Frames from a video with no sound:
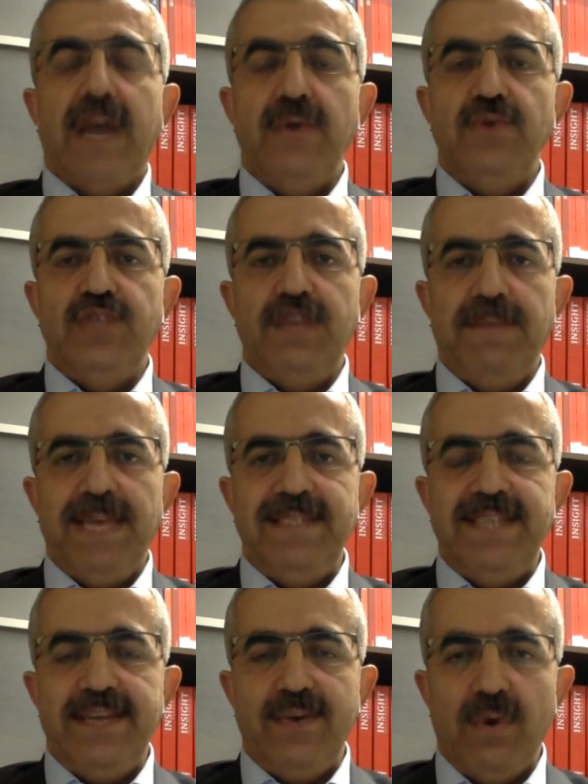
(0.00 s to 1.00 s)
daha önce
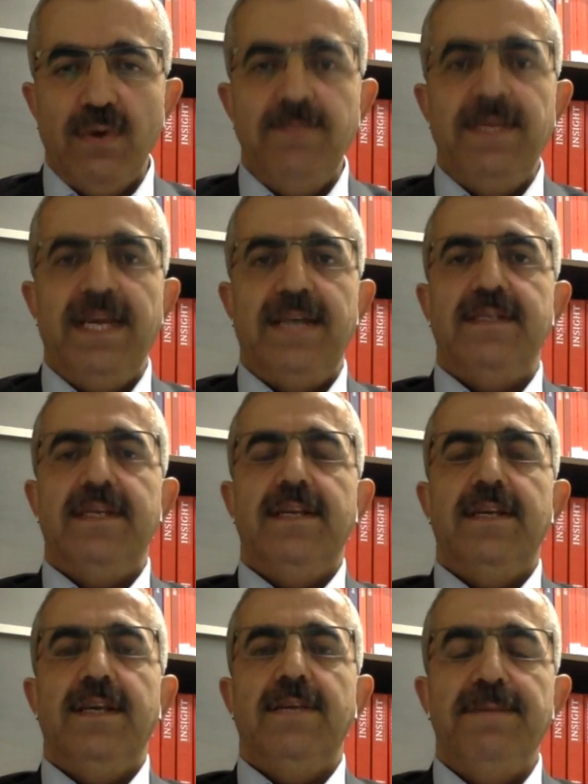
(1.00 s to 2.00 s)
benzeri olmayan
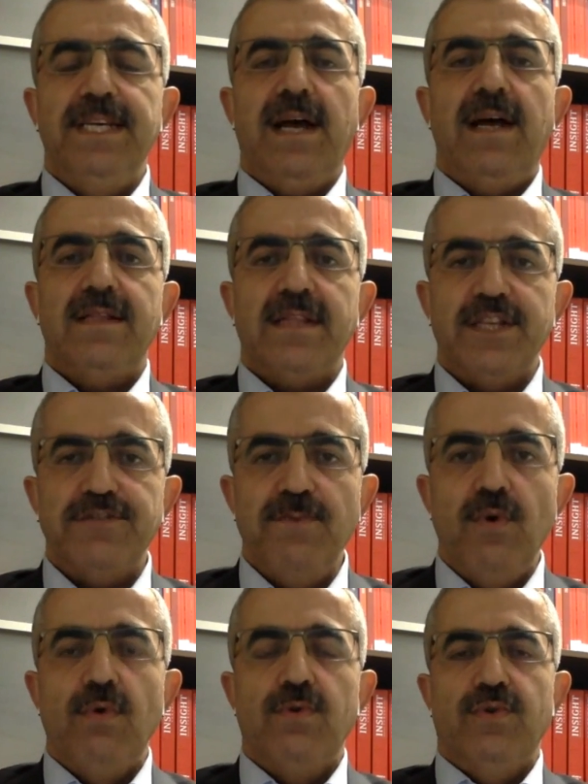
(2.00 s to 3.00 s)
e, bir
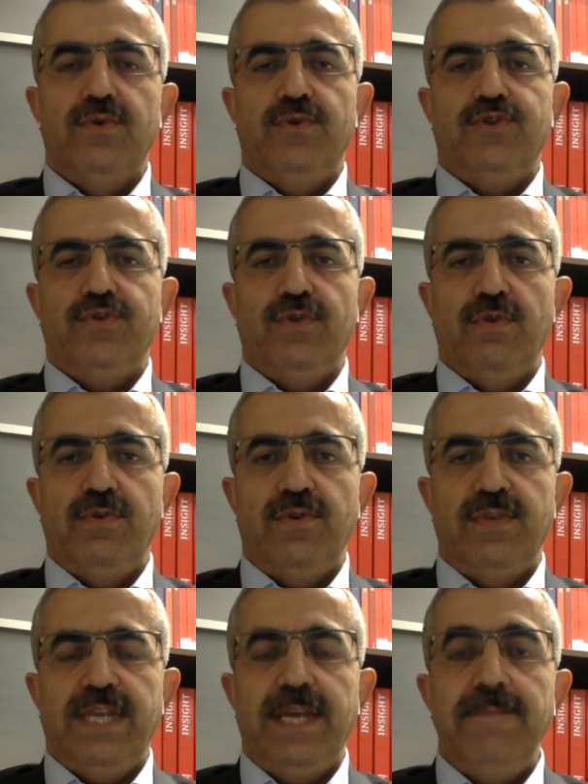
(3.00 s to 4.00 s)
antlaşma olduğu
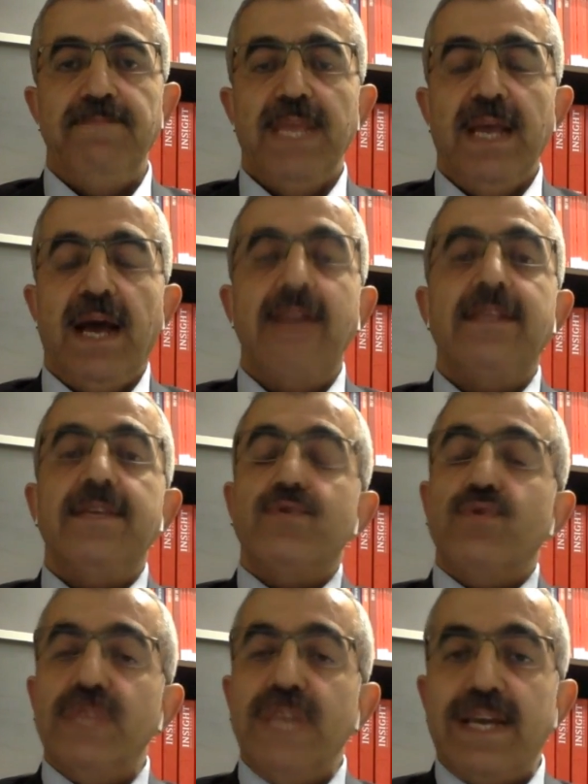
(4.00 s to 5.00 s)
düşünüldüğünde hatta
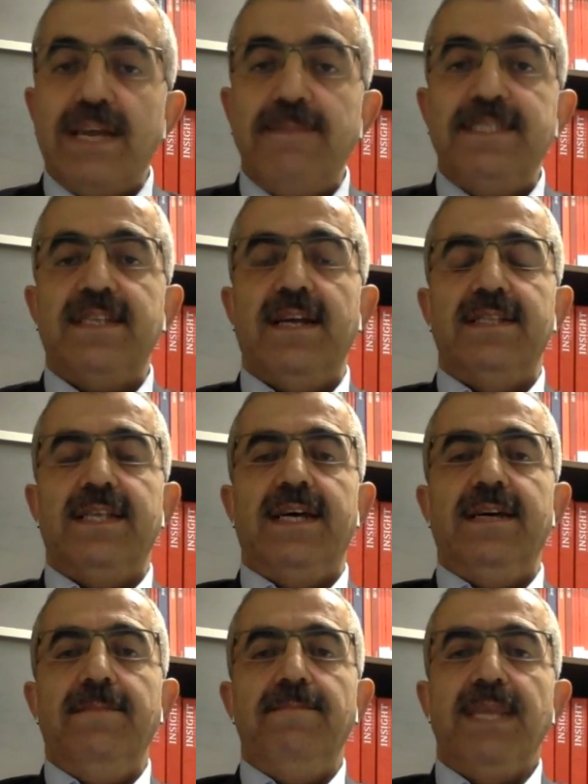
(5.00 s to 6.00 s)
Suudi
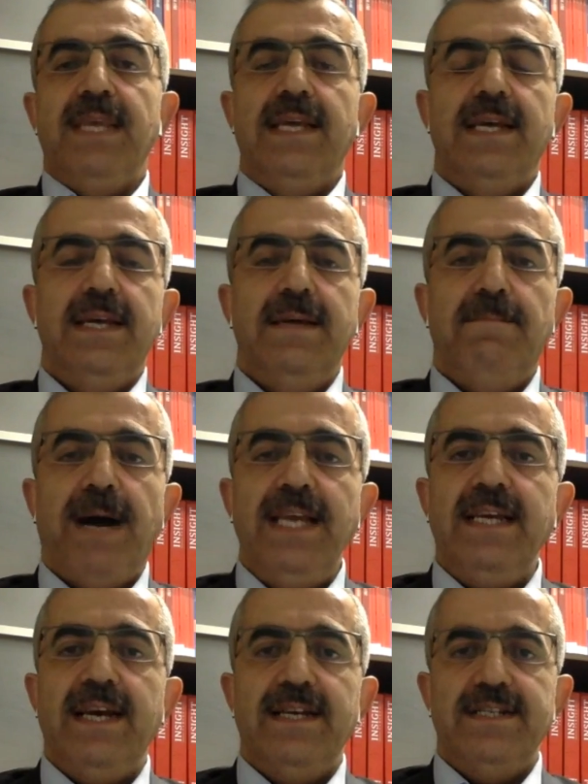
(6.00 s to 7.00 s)
Arabistan'da e,
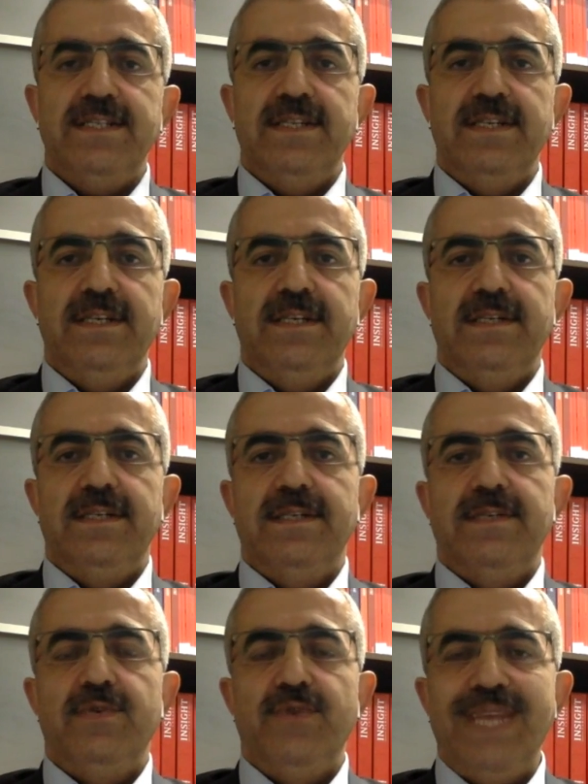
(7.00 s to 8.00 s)
Baykar e,
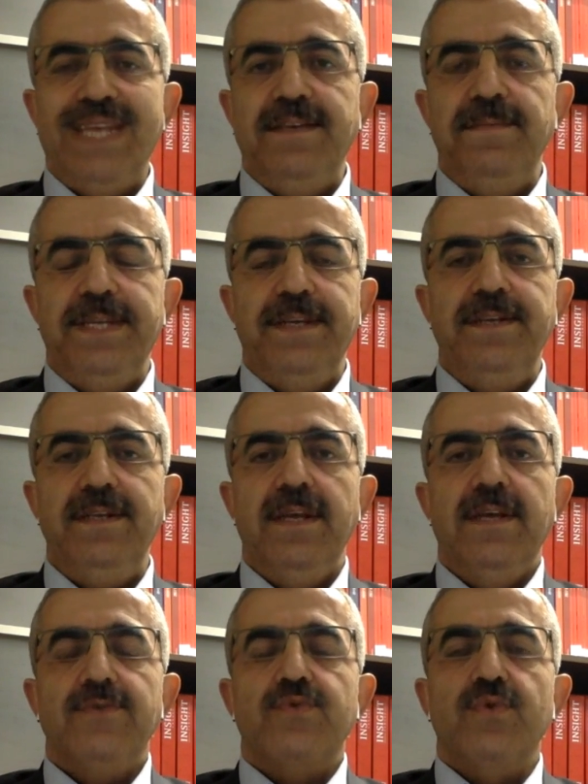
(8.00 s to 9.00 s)
yönetiminin
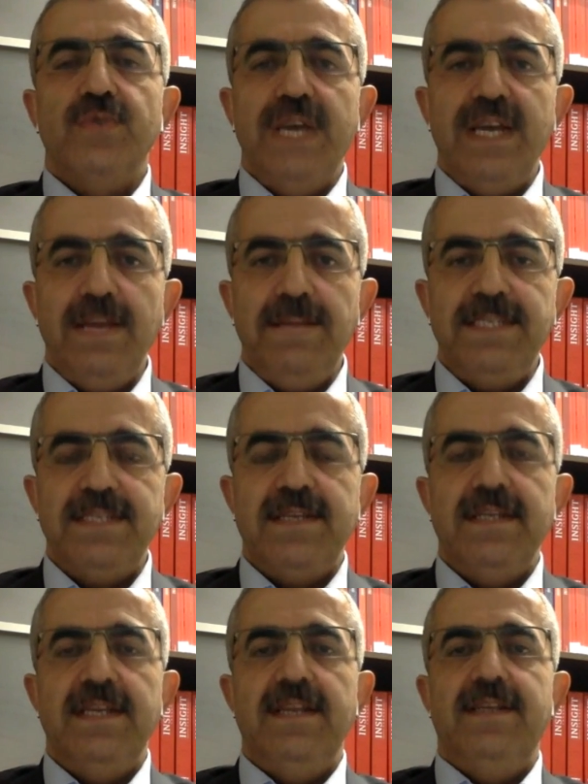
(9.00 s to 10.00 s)
Suudi
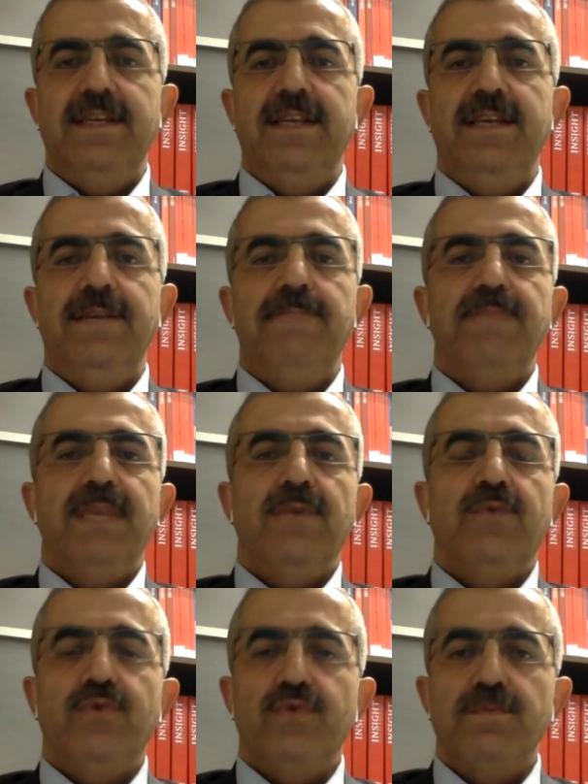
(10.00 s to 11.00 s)
Arabistan ilgili
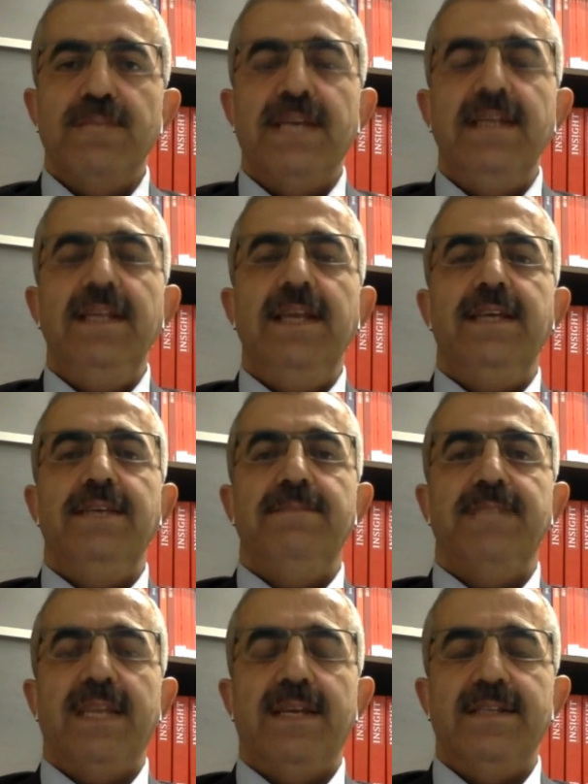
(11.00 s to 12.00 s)
kurumlarıyla
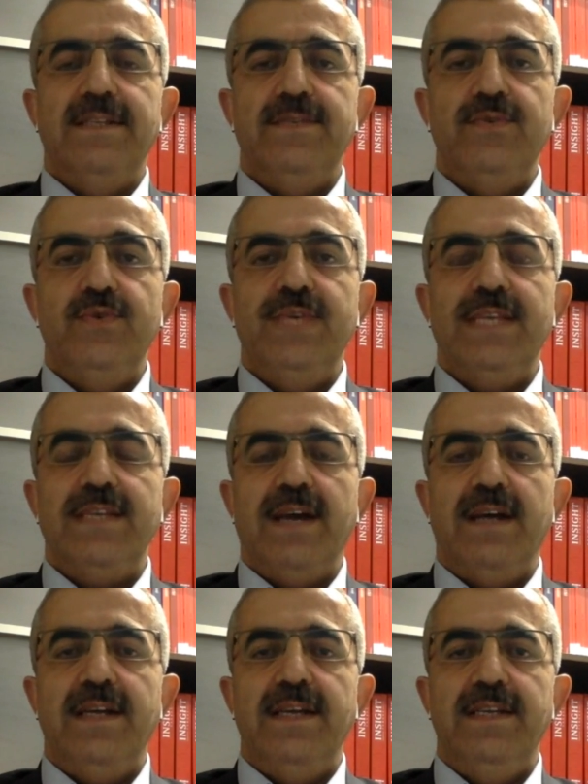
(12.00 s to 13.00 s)
imzaladığı Türkiye
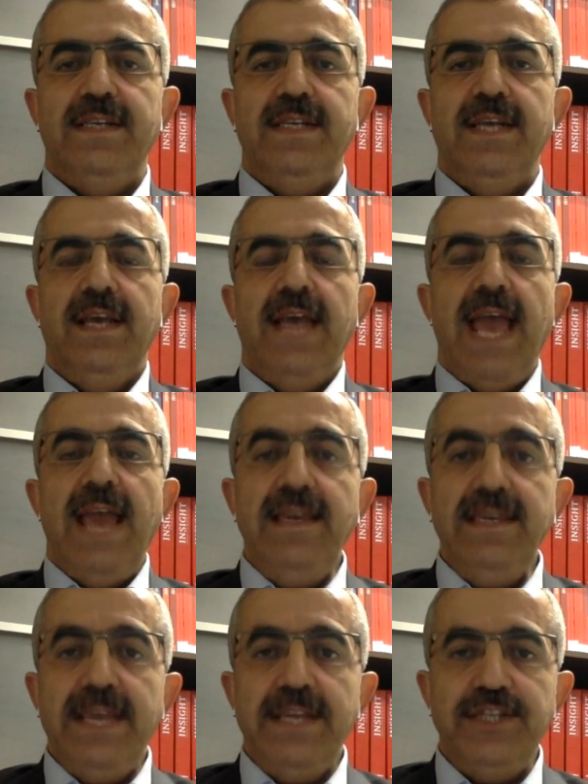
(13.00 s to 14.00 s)
tarihinin
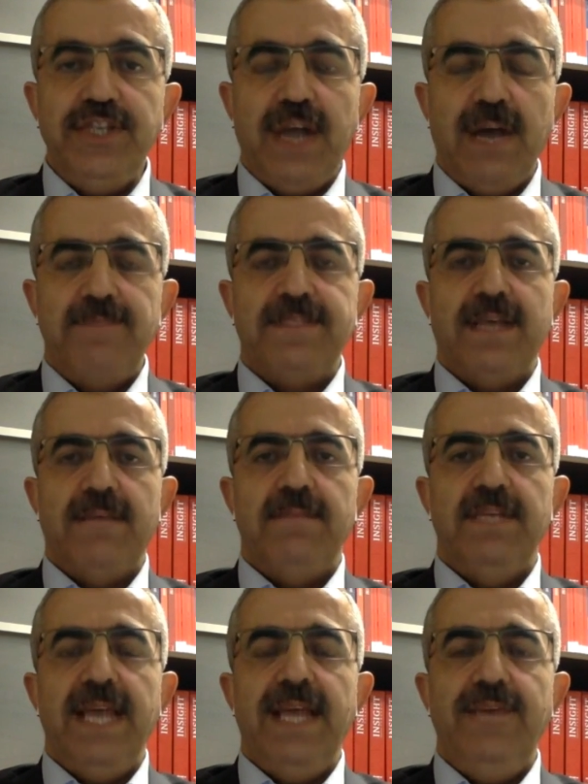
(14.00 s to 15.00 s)
en geniş
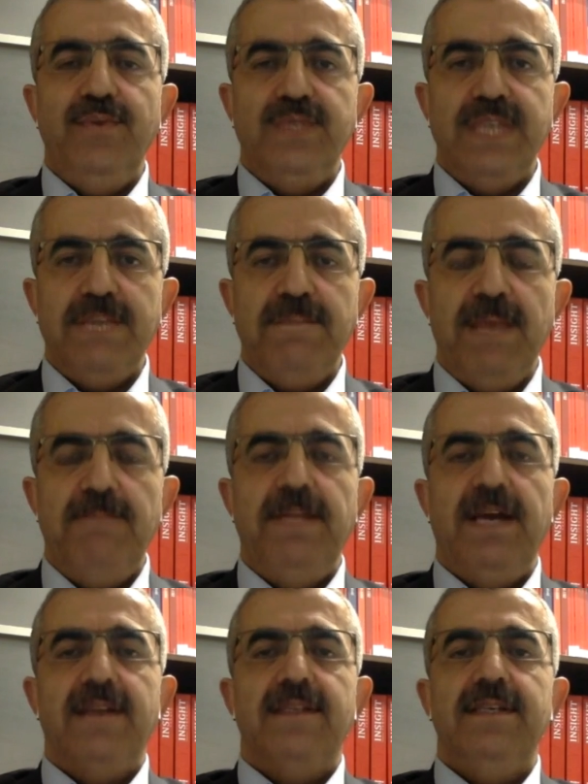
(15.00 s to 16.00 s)
kapsamlı, en yüksek
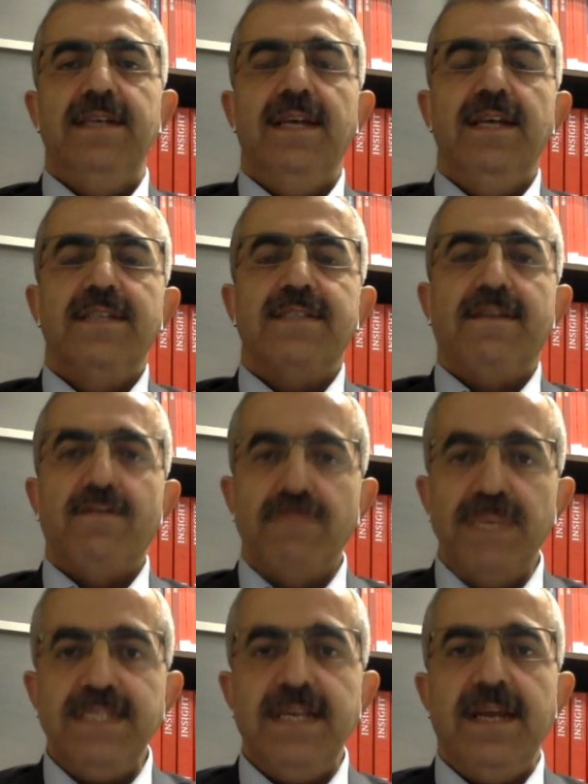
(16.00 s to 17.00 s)
meblağlı
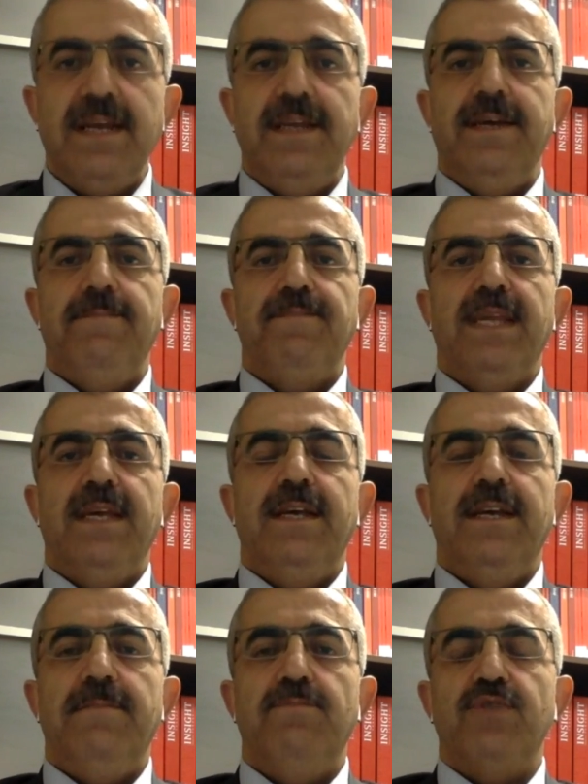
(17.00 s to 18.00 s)
savunma sanayi
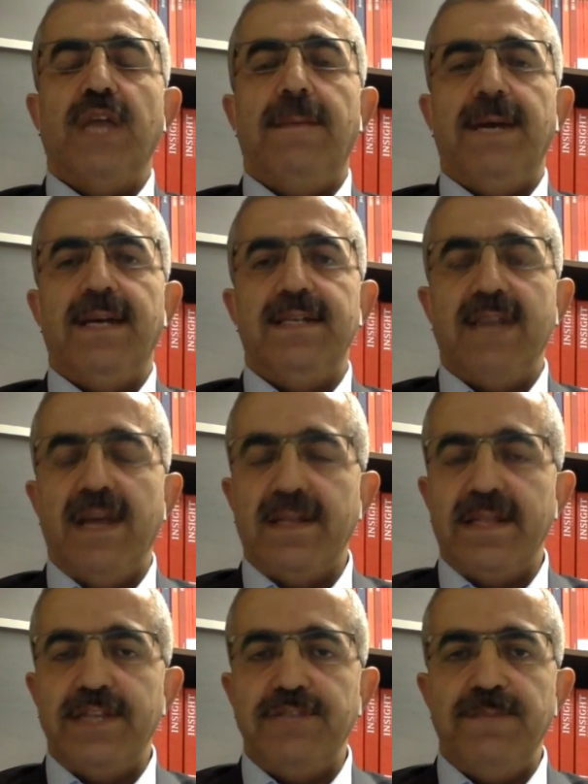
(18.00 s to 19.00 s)
e, mutabakatı
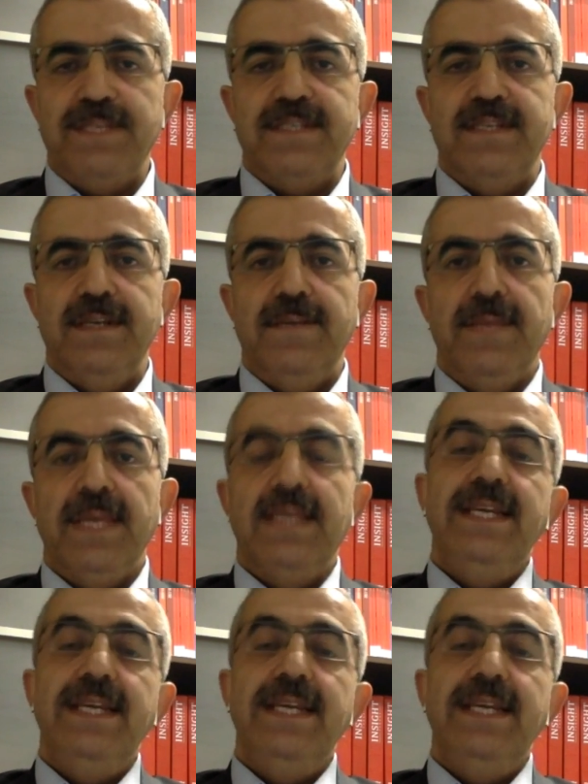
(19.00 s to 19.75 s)
antlaşması